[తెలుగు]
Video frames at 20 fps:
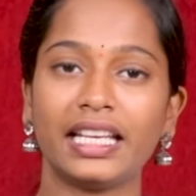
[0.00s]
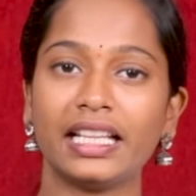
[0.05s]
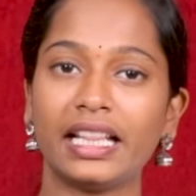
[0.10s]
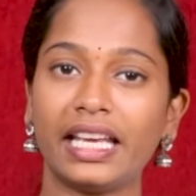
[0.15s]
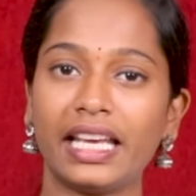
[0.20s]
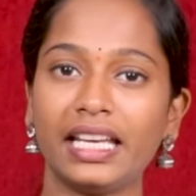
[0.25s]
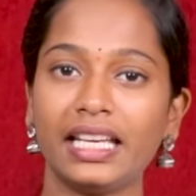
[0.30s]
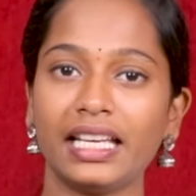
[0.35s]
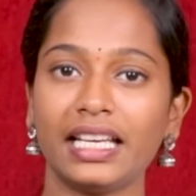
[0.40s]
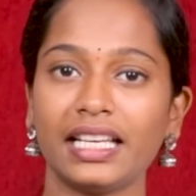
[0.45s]

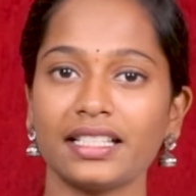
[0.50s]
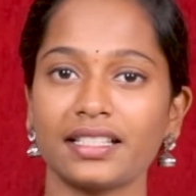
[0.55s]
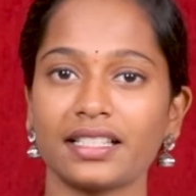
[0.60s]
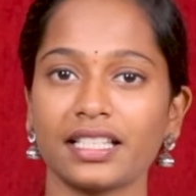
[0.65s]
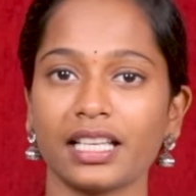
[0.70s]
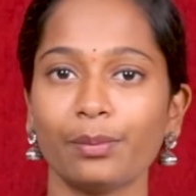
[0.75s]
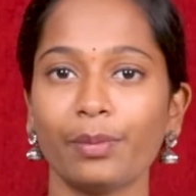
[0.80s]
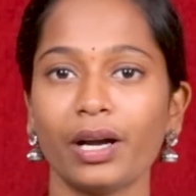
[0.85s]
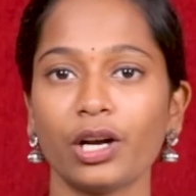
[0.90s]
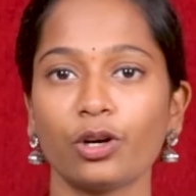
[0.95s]
ఇది ఈ
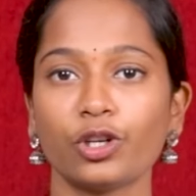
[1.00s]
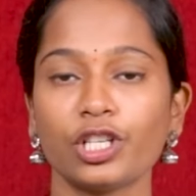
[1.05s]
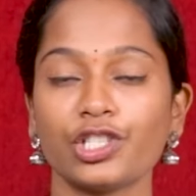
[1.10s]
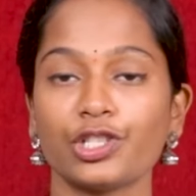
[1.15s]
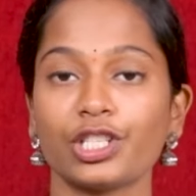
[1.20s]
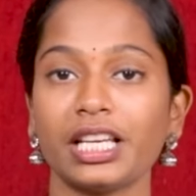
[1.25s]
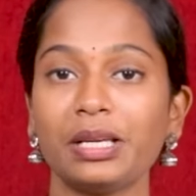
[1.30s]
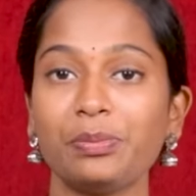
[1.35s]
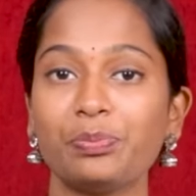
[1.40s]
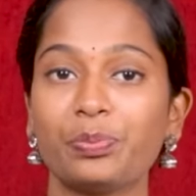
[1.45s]
సినిమా
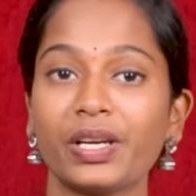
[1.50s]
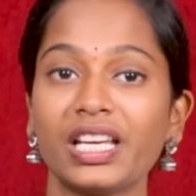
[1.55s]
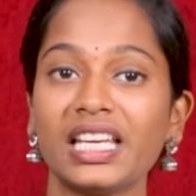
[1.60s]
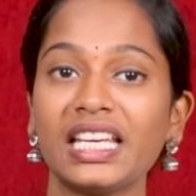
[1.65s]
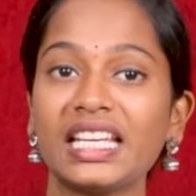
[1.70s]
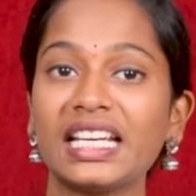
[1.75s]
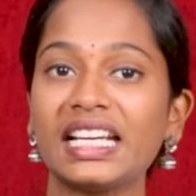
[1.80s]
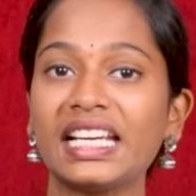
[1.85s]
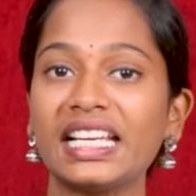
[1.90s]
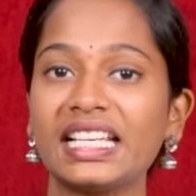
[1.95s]
గురించి ప్రీ
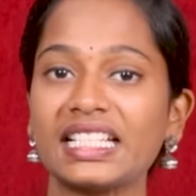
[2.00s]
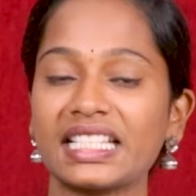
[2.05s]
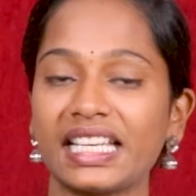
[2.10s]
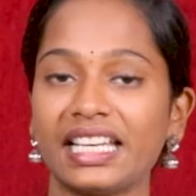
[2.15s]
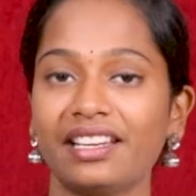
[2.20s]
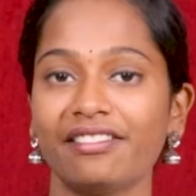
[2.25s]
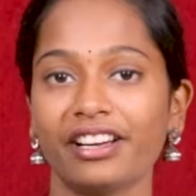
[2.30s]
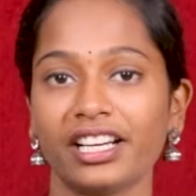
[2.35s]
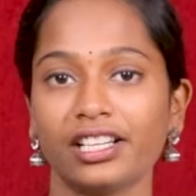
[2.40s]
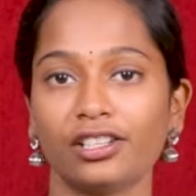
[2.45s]
రిలీజ్
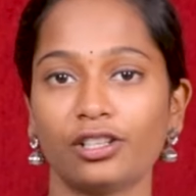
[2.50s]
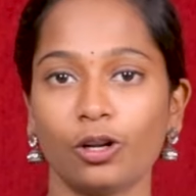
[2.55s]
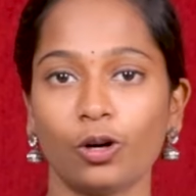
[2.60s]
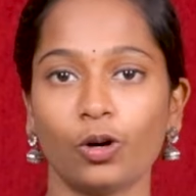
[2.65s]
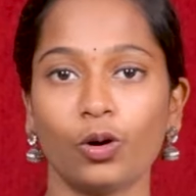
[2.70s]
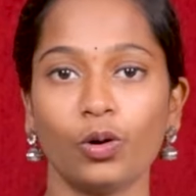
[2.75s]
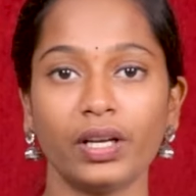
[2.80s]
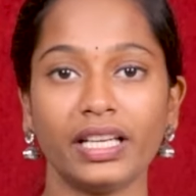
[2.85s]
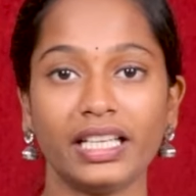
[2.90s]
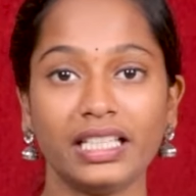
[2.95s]

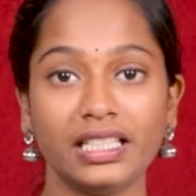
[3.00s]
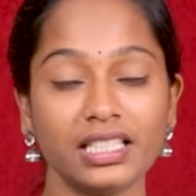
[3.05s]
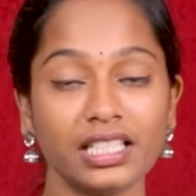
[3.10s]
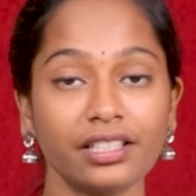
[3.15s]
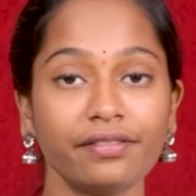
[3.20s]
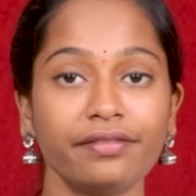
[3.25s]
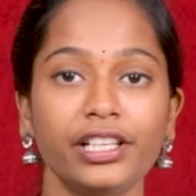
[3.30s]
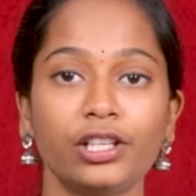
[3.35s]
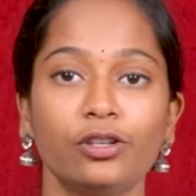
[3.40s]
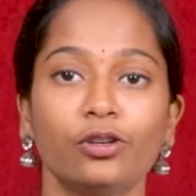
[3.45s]
ఈవెంట్లో
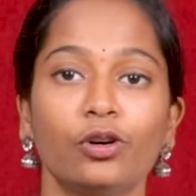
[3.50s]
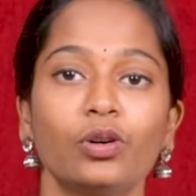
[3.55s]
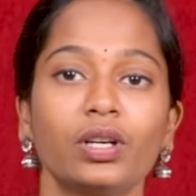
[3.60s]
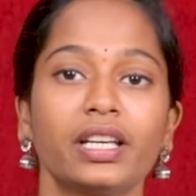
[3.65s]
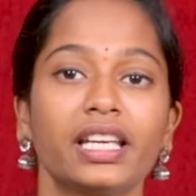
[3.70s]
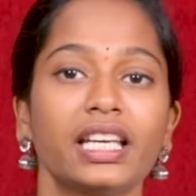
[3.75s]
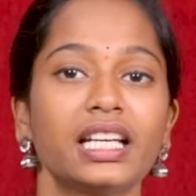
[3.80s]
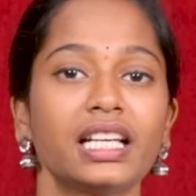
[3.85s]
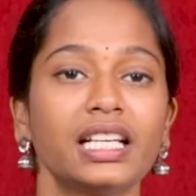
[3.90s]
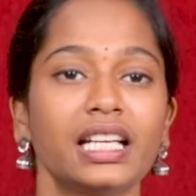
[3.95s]
ఇంటర్వ్యూలో
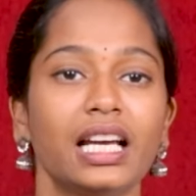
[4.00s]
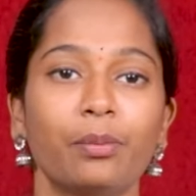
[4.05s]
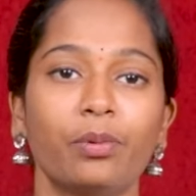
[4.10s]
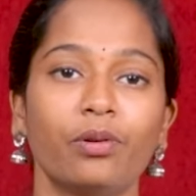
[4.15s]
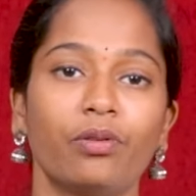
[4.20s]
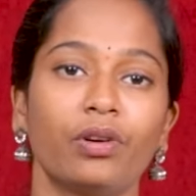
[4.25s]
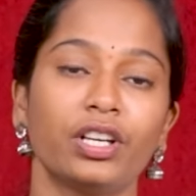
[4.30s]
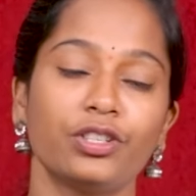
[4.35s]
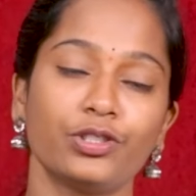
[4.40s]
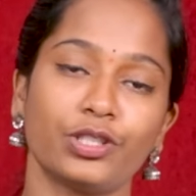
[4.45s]
కిరణ్
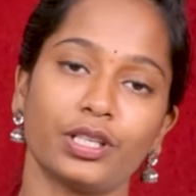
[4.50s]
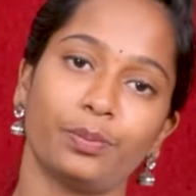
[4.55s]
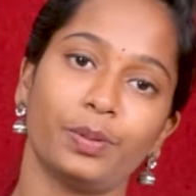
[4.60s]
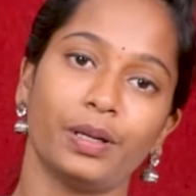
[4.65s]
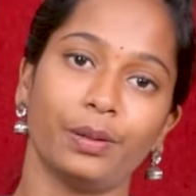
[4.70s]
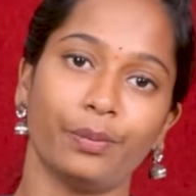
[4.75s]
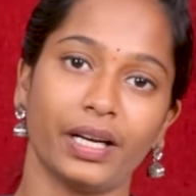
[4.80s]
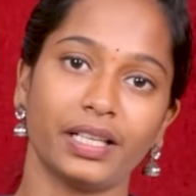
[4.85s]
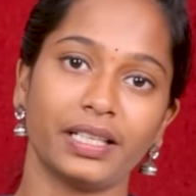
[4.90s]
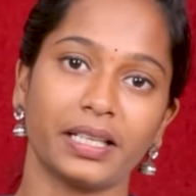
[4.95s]
అబ్బువరం
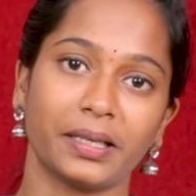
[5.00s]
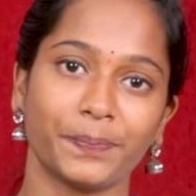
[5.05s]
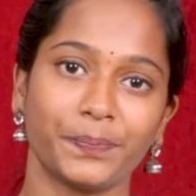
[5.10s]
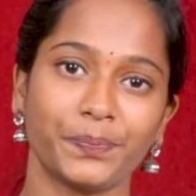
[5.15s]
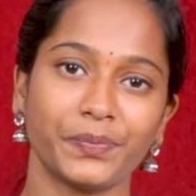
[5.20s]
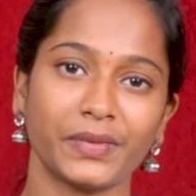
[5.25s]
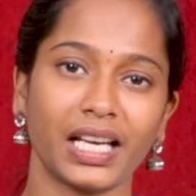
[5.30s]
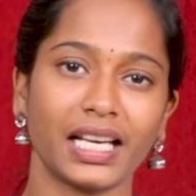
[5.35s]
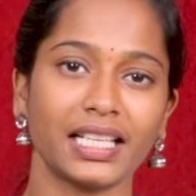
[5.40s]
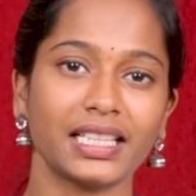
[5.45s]
చెప్పిన మాట
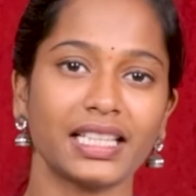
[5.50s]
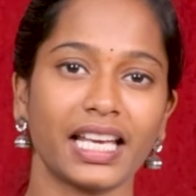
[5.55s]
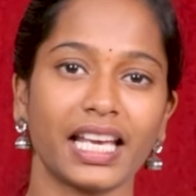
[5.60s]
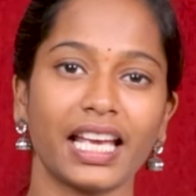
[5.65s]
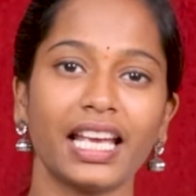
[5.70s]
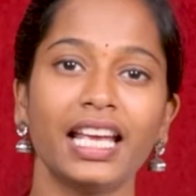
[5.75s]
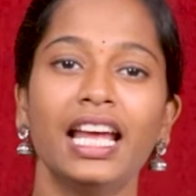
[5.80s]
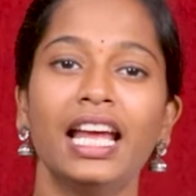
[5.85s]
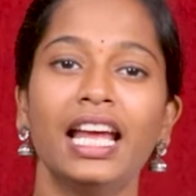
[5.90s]
అయితే